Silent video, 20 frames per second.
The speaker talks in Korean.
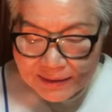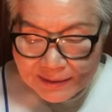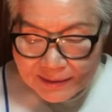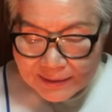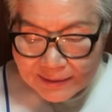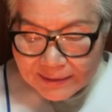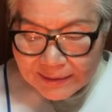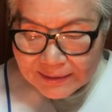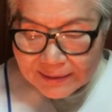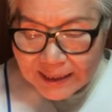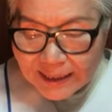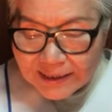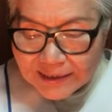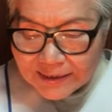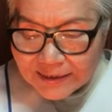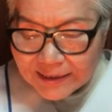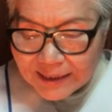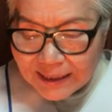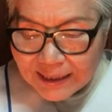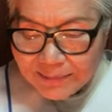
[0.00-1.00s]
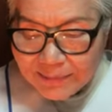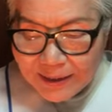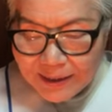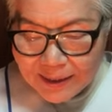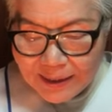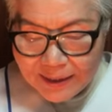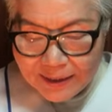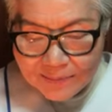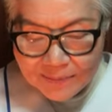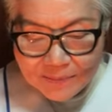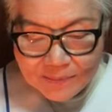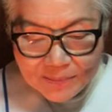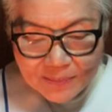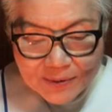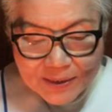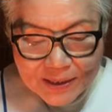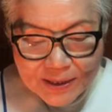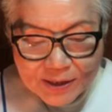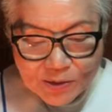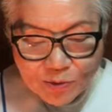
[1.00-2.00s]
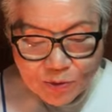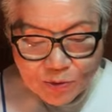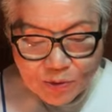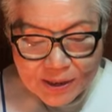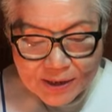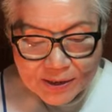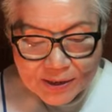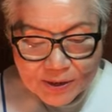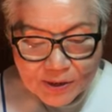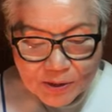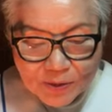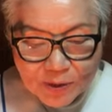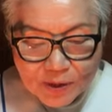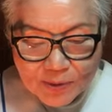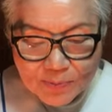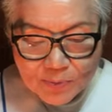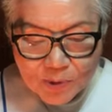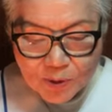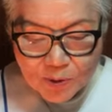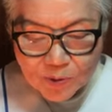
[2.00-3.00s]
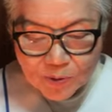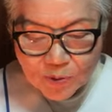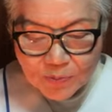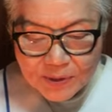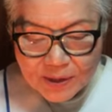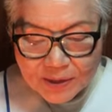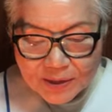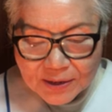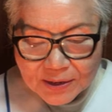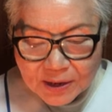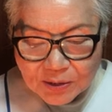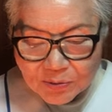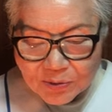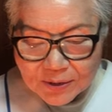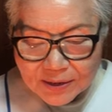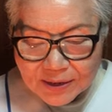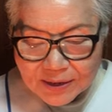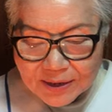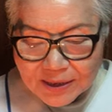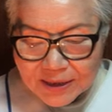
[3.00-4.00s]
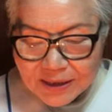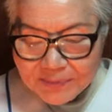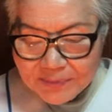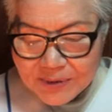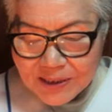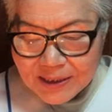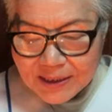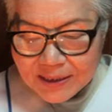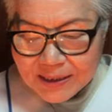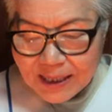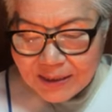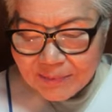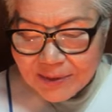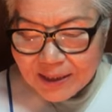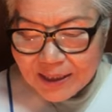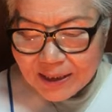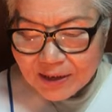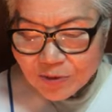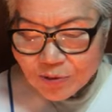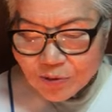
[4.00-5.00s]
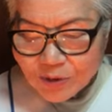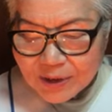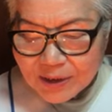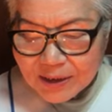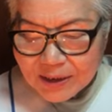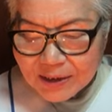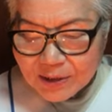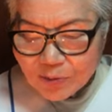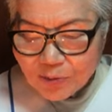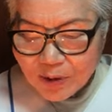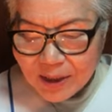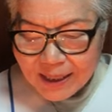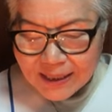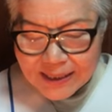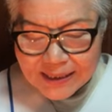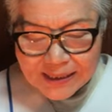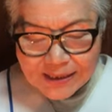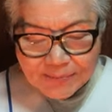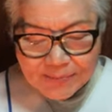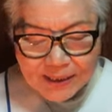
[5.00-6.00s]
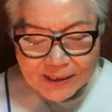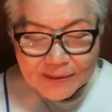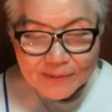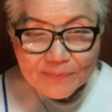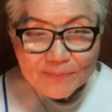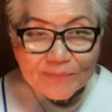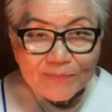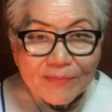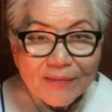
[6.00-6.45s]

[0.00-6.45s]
어, 다른 사람에게 피해를 주기 위해서 음모를 꾸미는 경우는 그 피해를 남에게 주기도 하겠지만